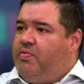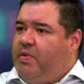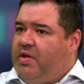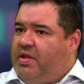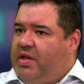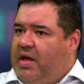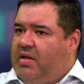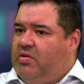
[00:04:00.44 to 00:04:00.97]

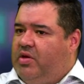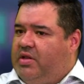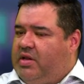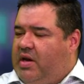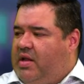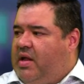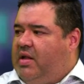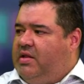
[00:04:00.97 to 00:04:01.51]
passado,
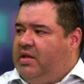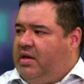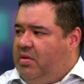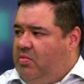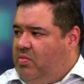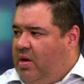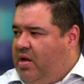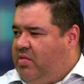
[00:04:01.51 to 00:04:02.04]
retrasado,
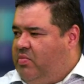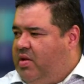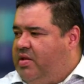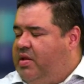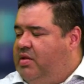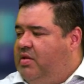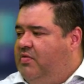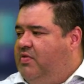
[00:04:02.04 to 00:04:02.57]
entregamos mais umas
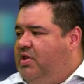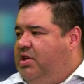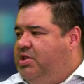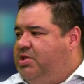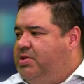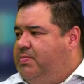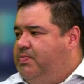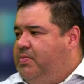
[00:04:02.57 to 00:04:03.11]

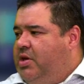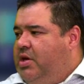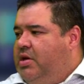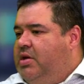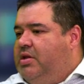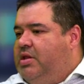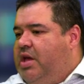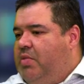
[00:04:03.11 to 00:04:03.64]
120.
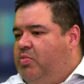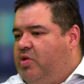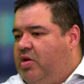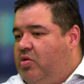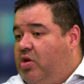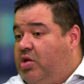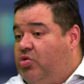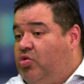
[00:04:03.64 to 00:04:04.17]
Temos
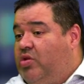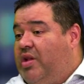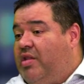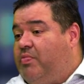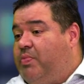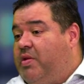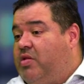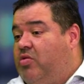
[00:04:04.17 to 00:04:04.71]
agora todas
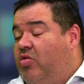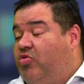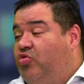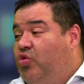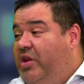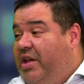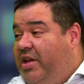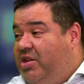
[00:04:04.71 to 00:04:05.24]
as pessoas
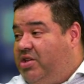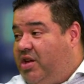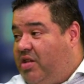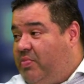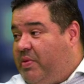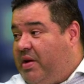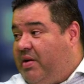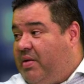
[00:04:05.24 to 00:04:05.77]

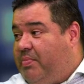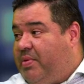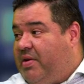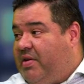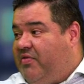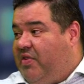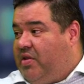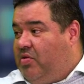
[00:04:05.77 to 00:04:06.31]
jurídicas
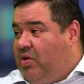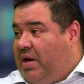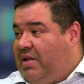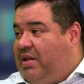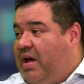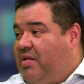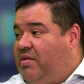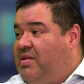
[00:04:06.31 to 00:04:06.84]
para fazer o
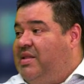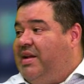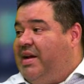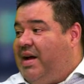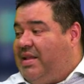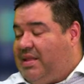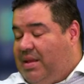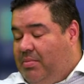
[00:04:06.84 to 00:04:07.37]
cadastro e
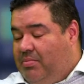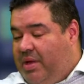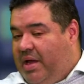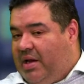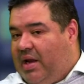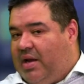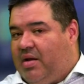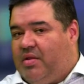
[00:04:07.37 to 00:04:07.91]
entregar
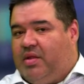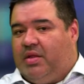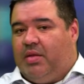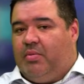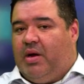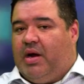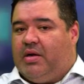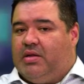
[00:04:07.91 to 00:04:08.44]
também lá na Santa
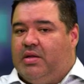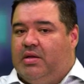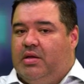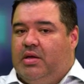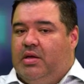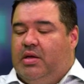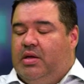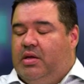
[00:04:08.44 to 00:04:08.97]
Marta.
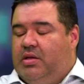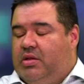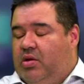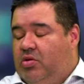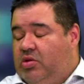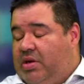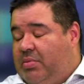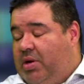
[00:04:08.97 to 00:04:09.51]

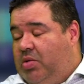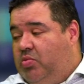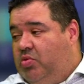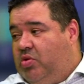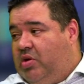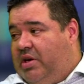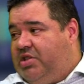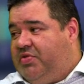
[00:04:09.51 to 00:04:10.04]
Então é um trabalho
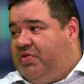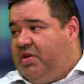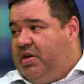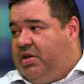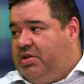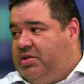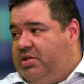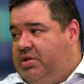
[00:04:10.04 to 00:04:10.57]
muito
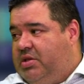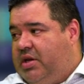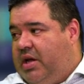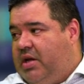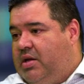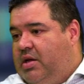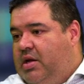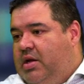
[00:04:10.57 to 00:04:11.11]
gratificante,
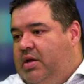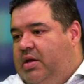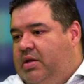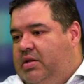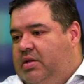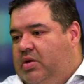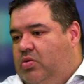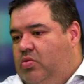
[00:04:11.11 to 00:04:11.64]
né?
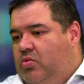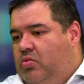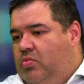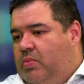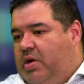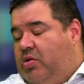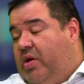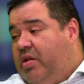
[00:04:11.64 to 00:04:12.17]
Então,
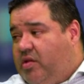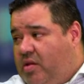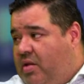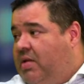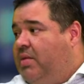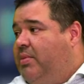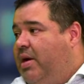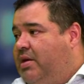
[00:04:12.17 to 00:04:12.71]
mas não é só
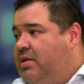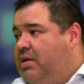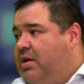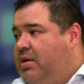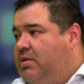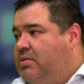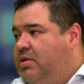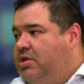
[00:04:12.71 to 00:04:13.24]
Santa Marta,
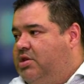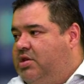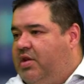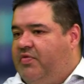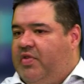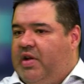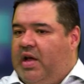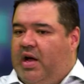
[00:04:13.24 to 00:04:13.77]
né? A gente
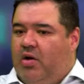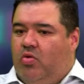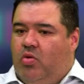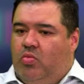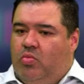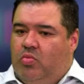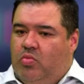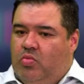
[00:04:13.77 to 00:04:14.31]
tem que falar
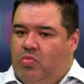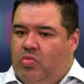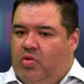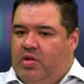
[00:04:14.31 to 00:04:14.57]
com